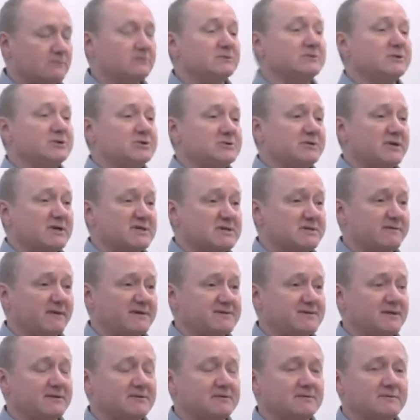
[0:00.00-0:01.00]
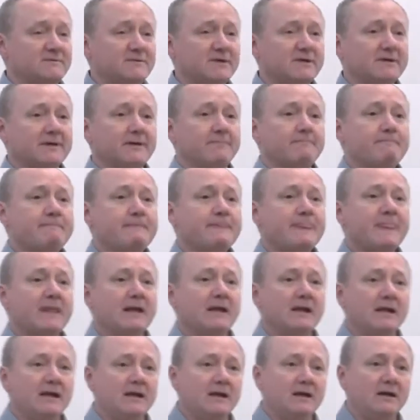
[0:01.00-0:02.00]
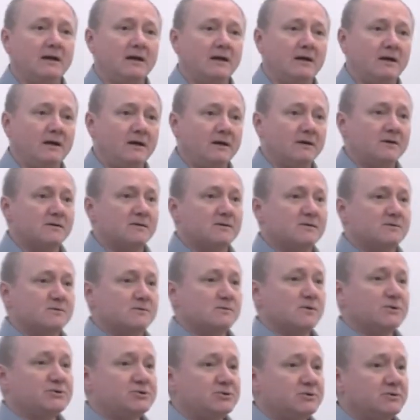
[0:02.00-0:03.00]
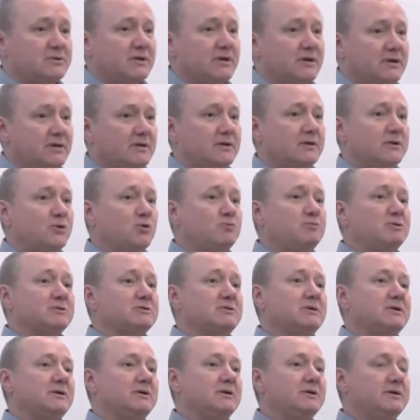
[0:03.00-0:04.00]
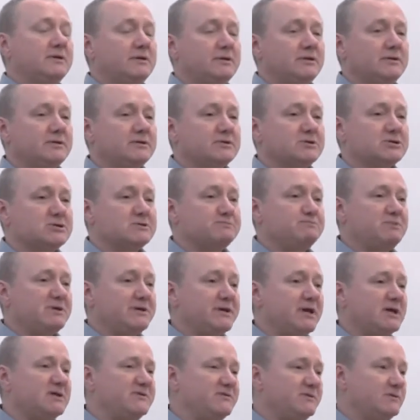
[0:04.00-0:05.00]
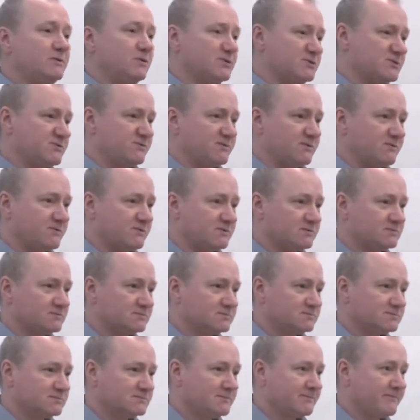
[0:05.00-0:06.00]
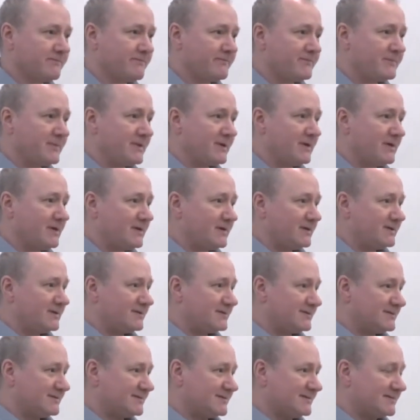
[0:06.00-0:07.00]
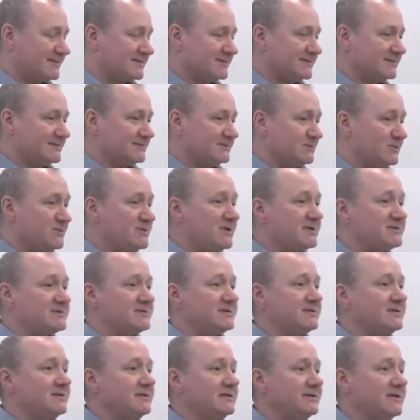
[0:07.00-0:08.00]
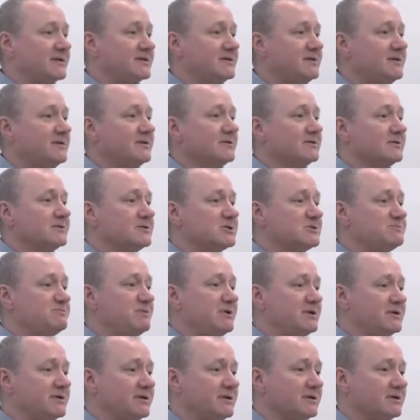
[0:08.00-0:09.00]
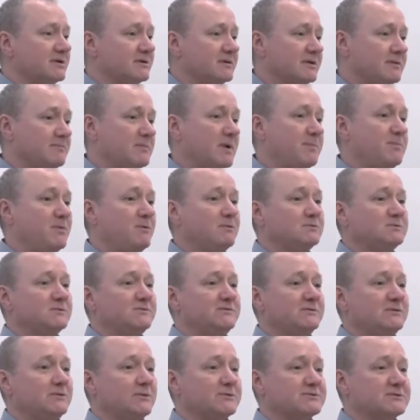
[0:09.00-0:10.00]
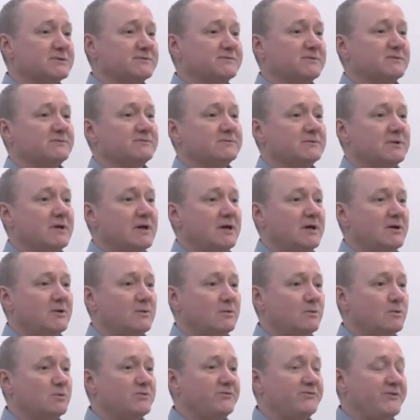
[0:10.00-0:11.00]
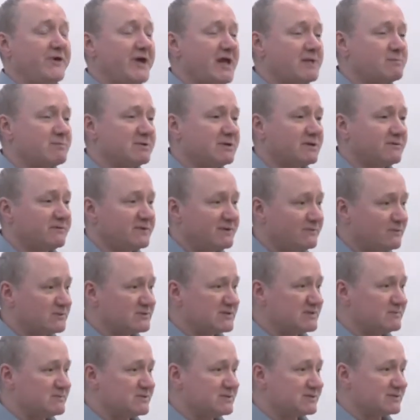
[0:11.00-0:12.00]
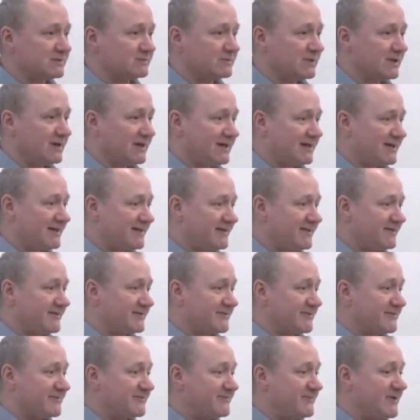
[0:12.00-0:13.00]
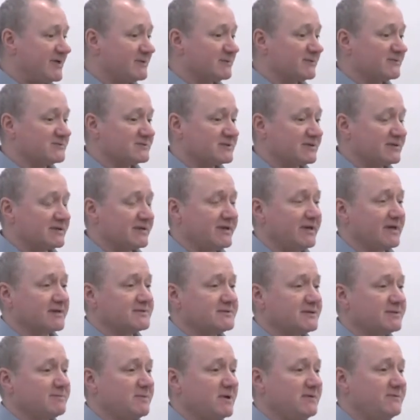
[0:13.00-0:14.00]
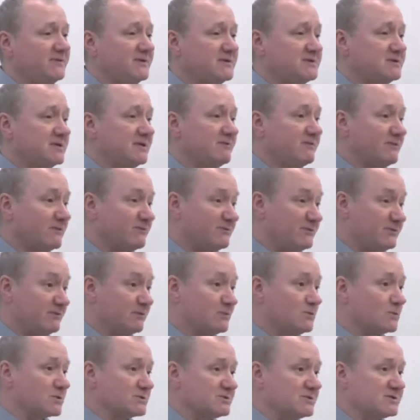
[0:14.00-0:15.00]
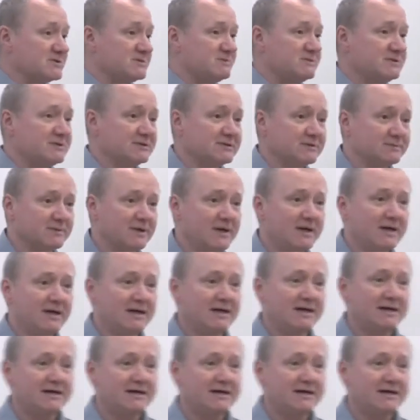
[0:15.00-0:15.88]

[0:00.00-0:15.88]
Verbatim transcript: ну вот начиная с 20 века, очень любят шпинять философов. А, но есть такие шпильки по поводу философов у Фейнмана в его знаменитом, э, в фейнмановских лекциях по физике, в его курсе знаменитом.